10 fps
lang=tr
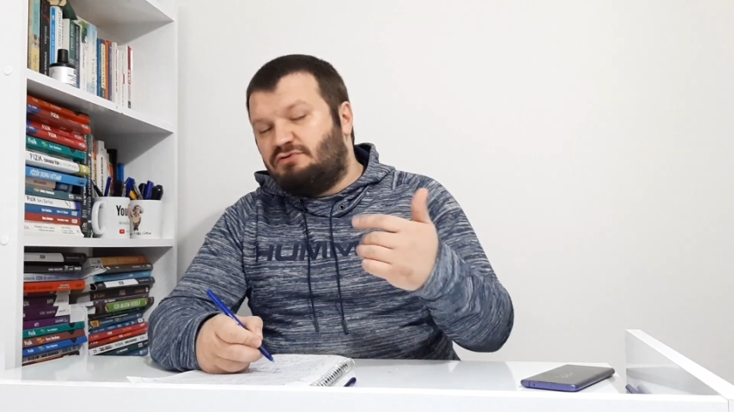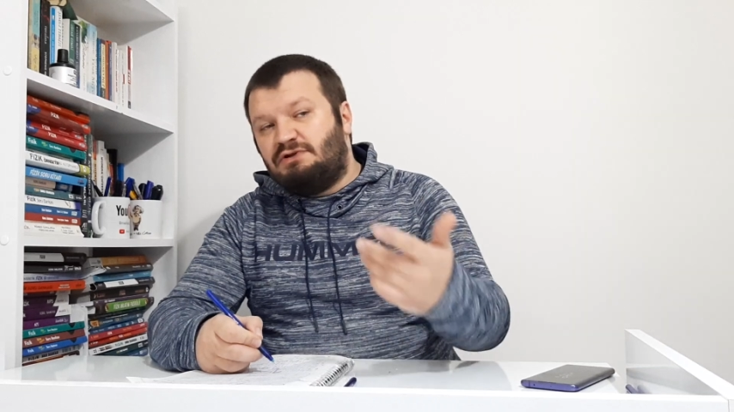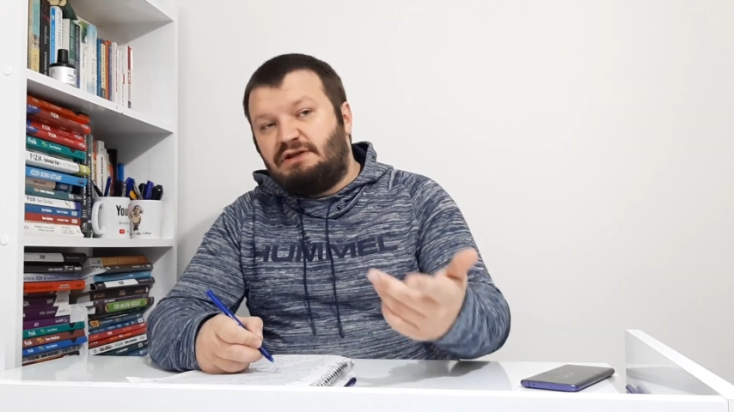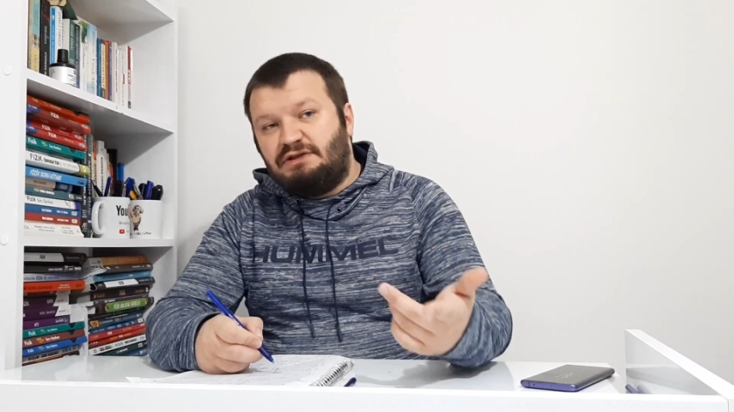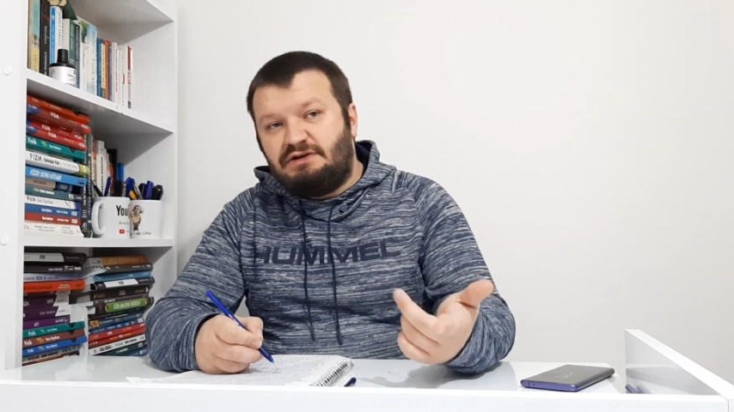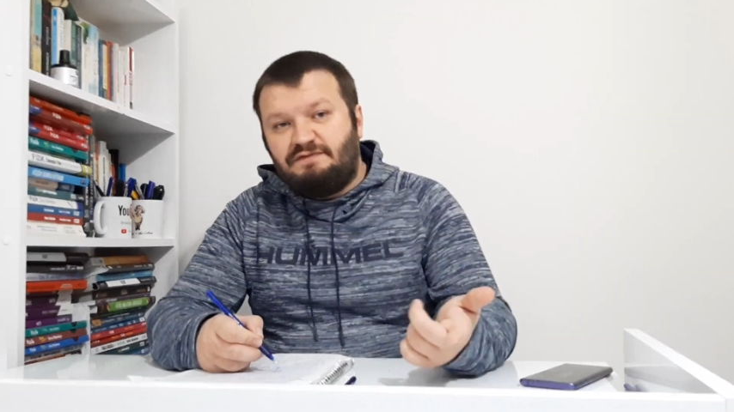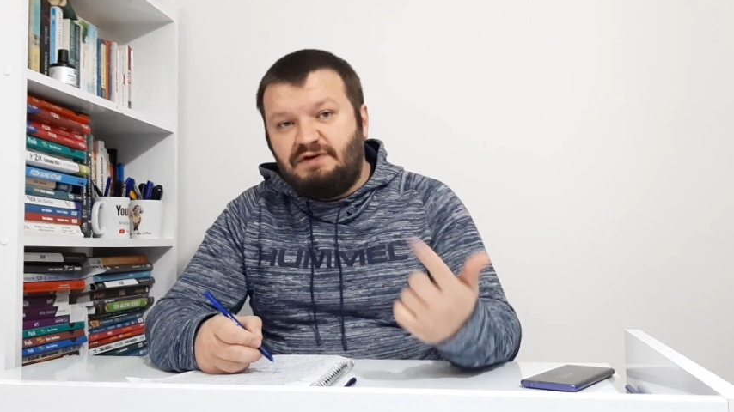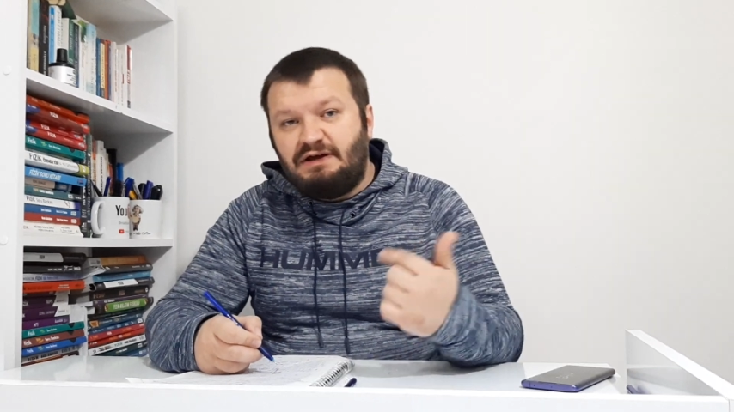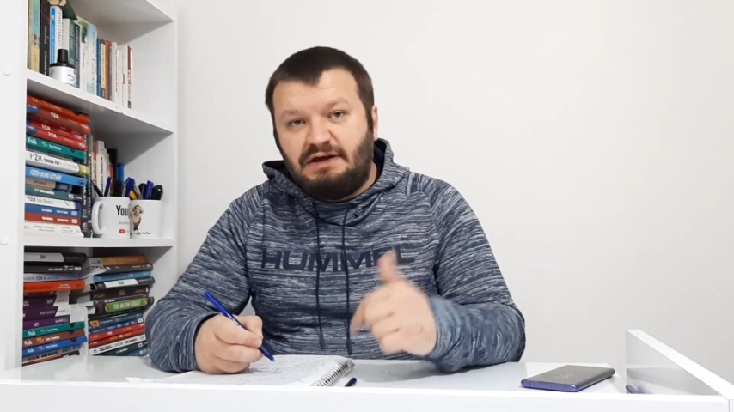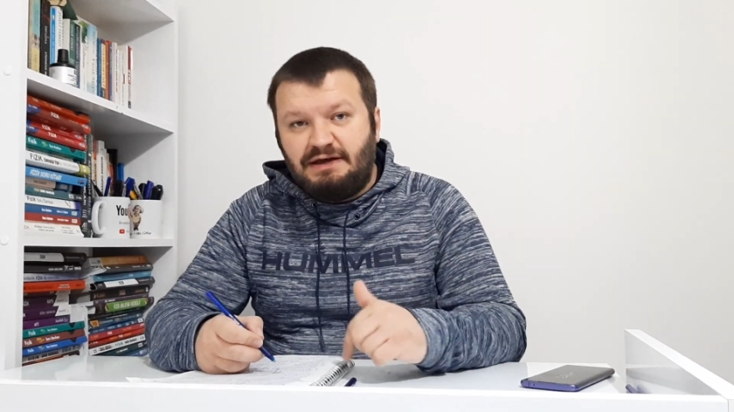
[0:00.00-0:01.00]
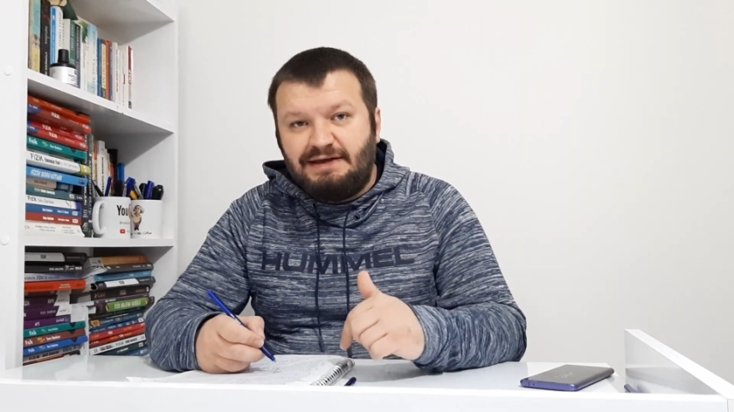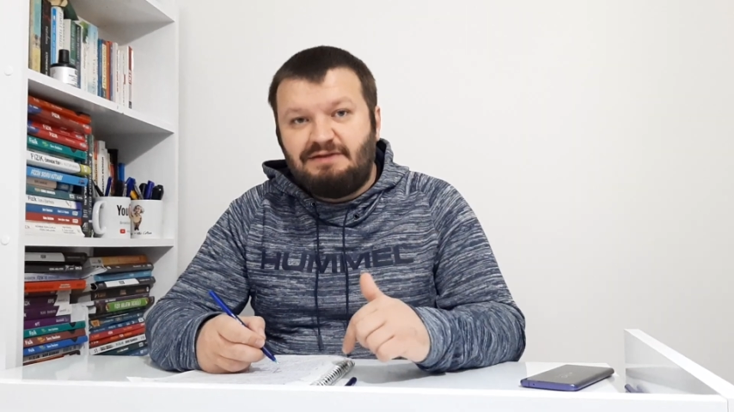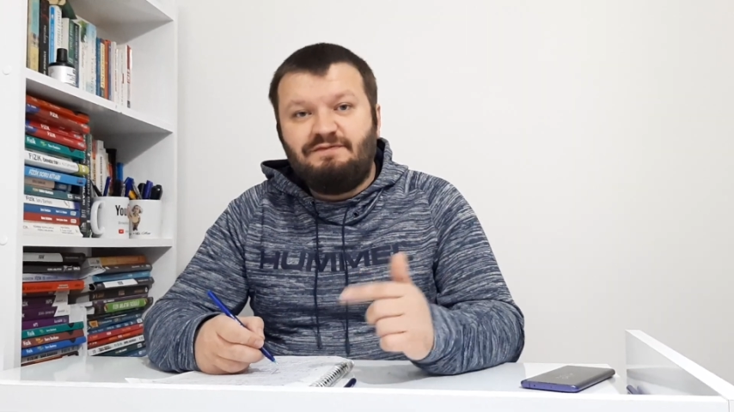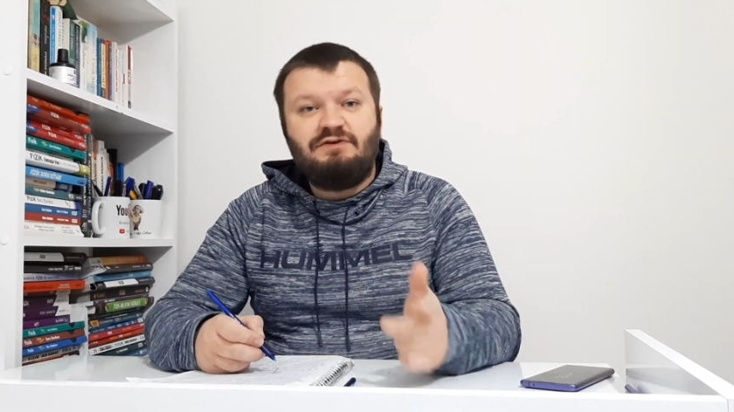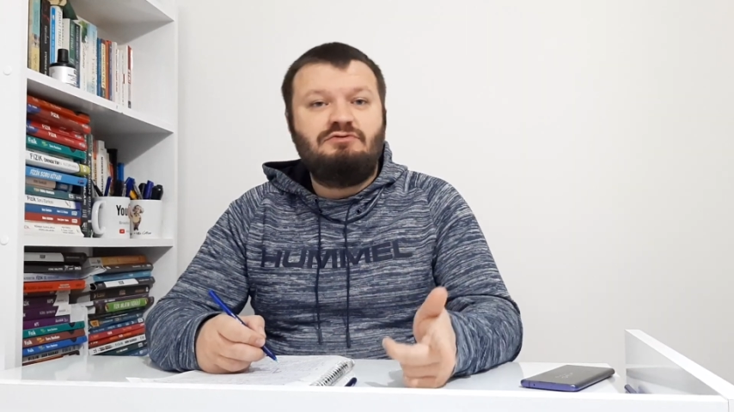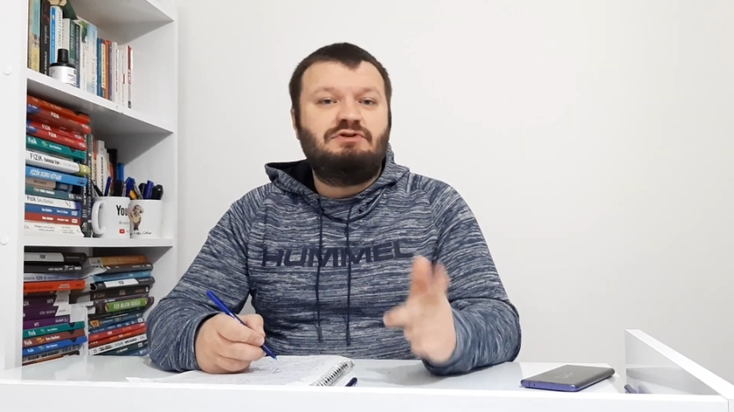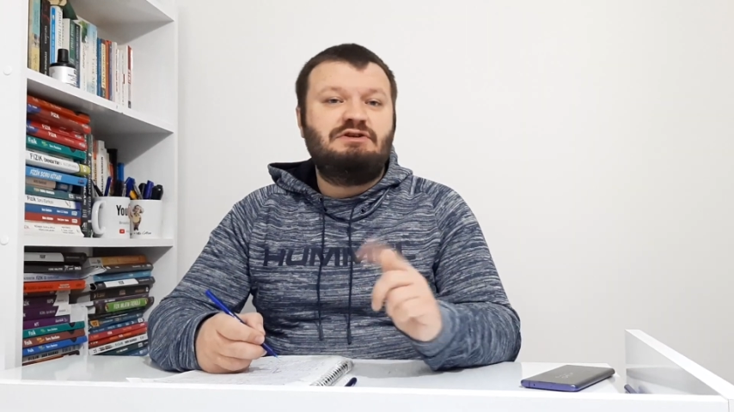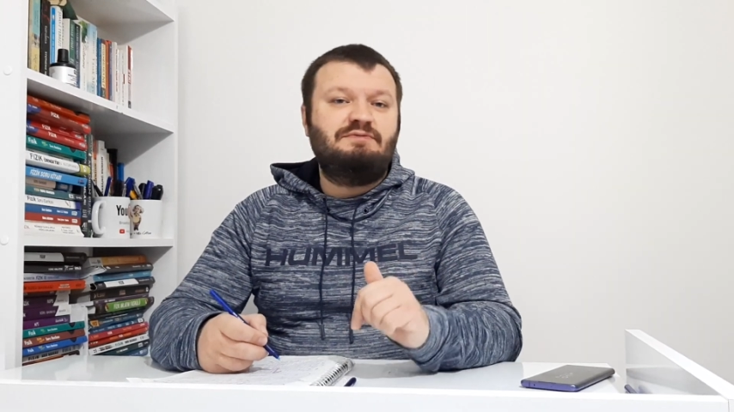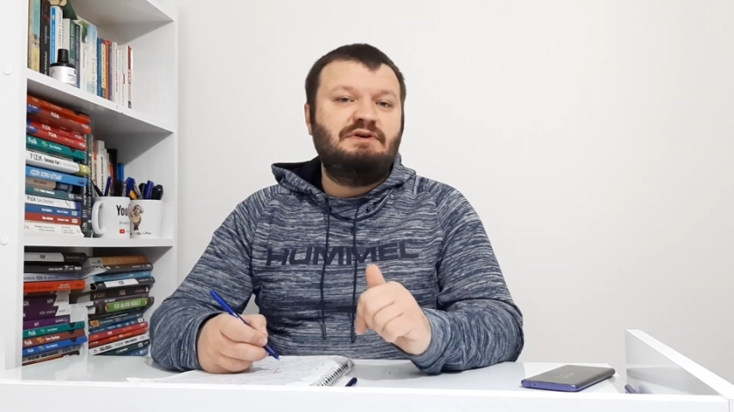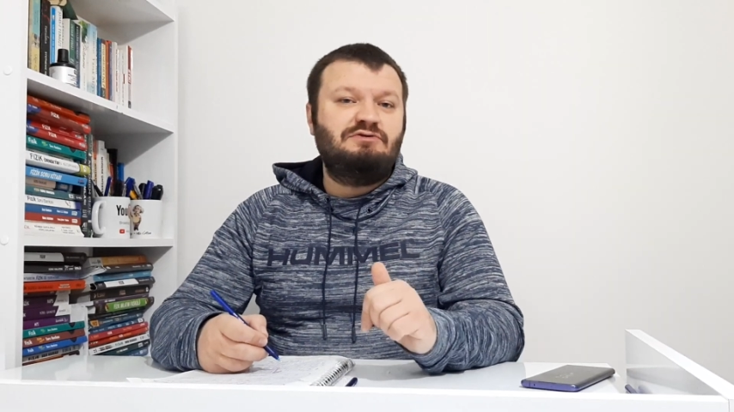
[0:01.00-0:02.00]
olanlar veya eğitim
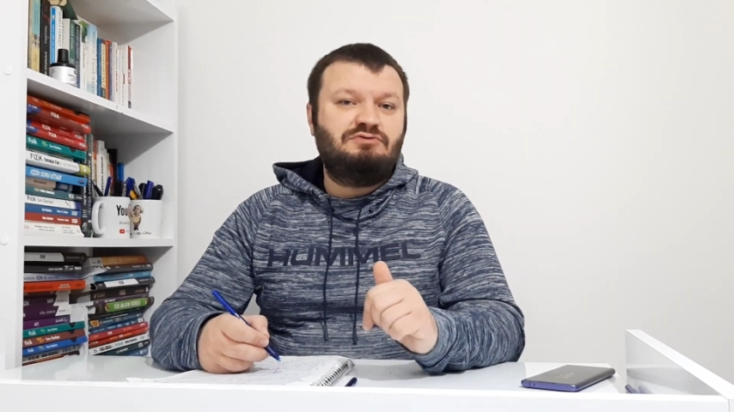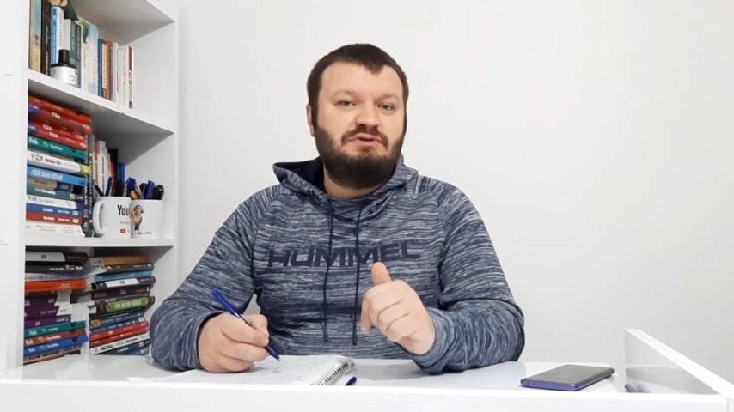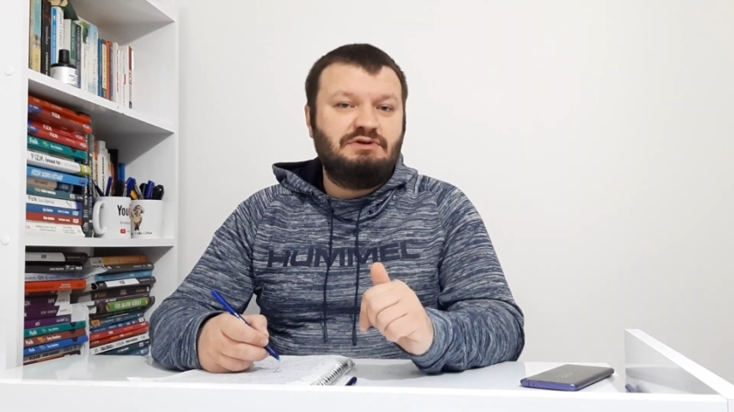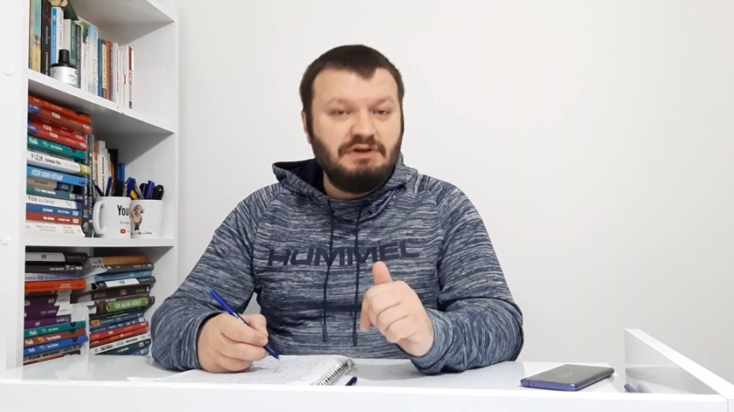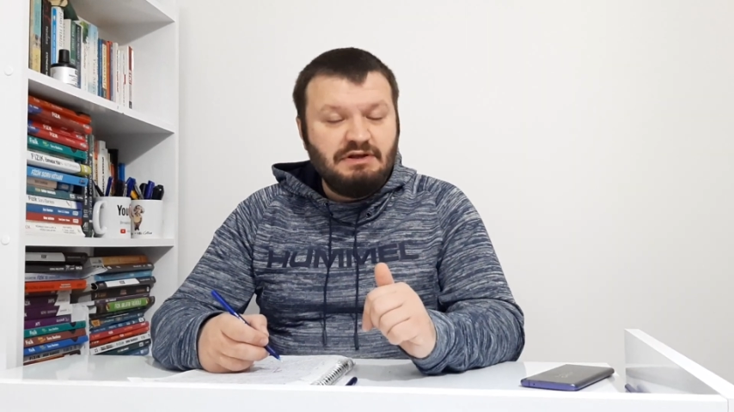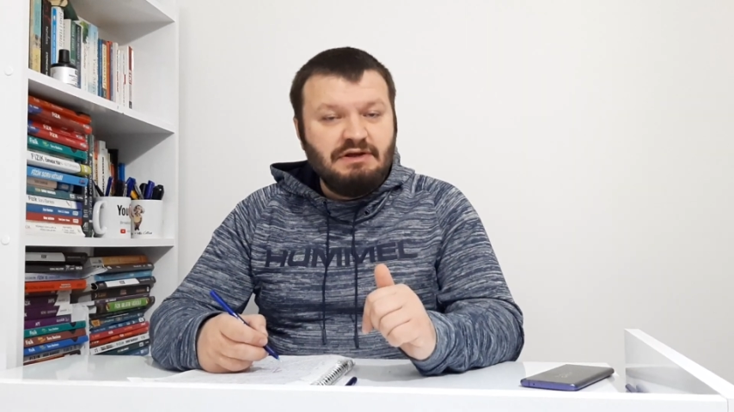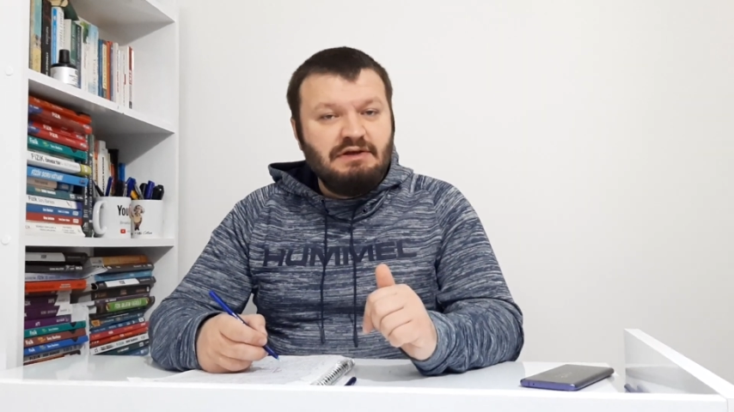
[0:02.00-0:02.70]
fakültesi mezunları